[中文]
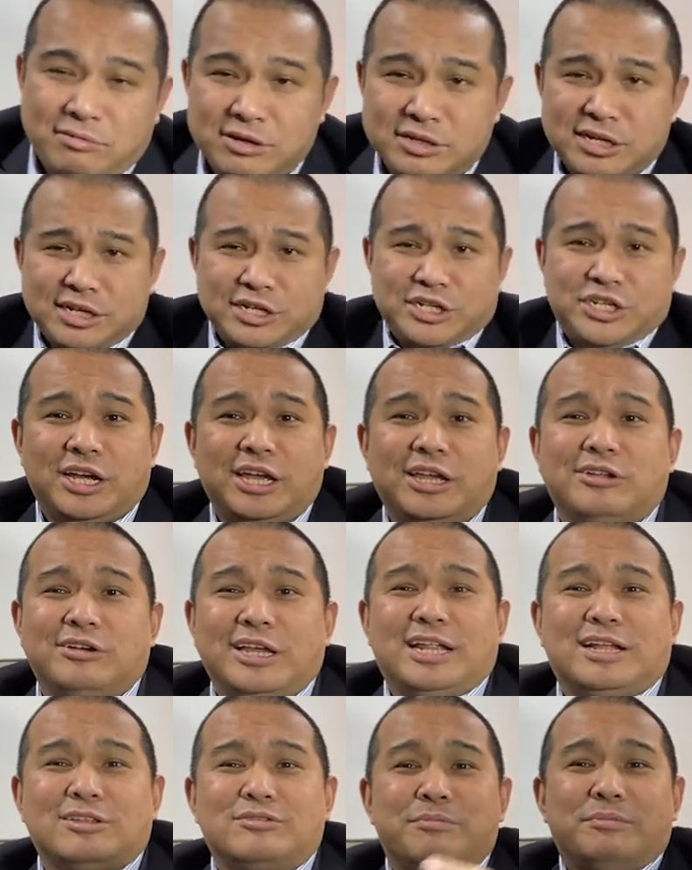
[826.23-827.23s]
我这里宵夜都
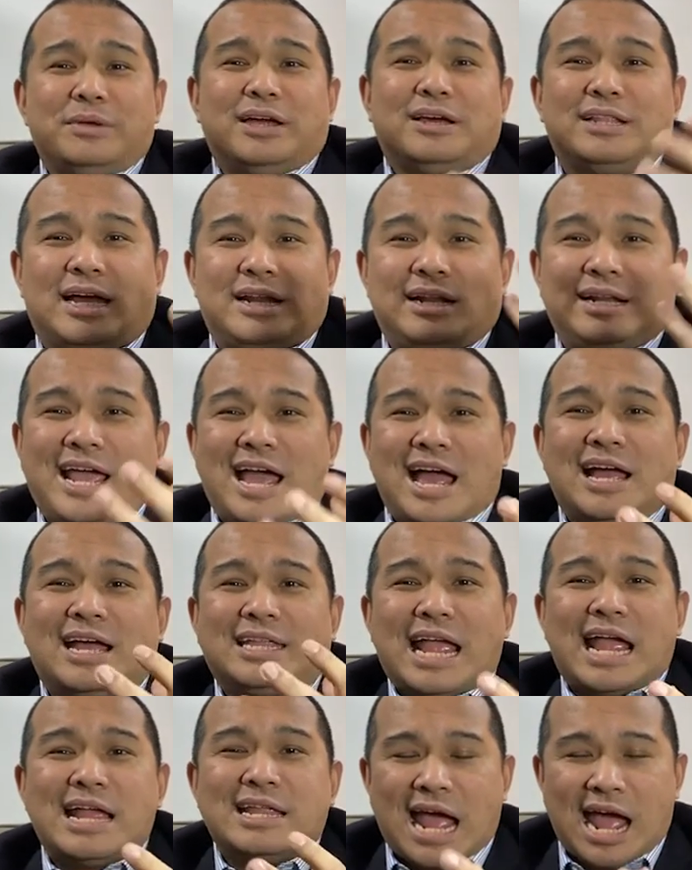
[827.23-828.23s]
给他准备好了，两
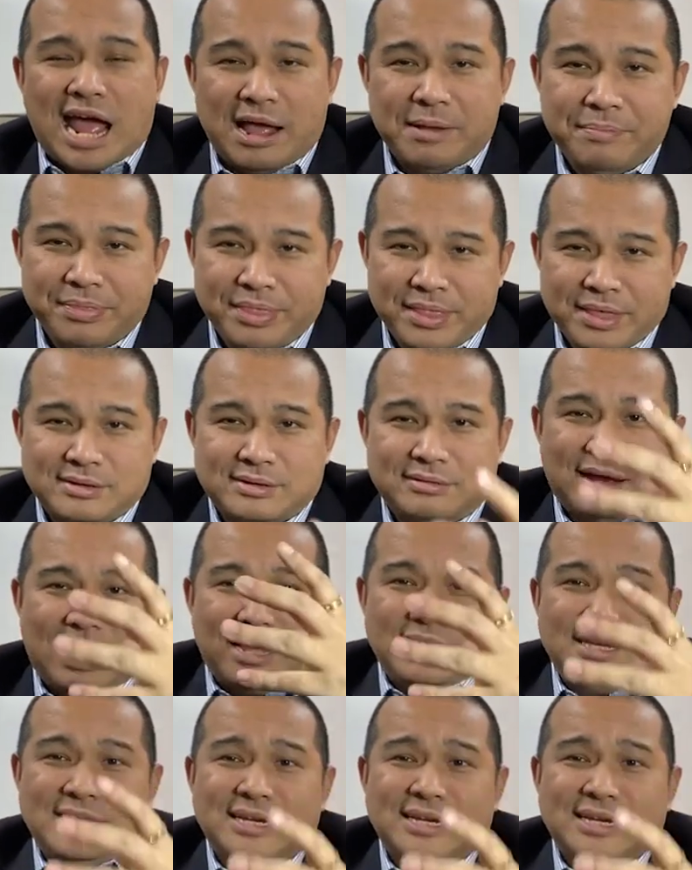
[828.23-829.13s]
个蛋挞是吧？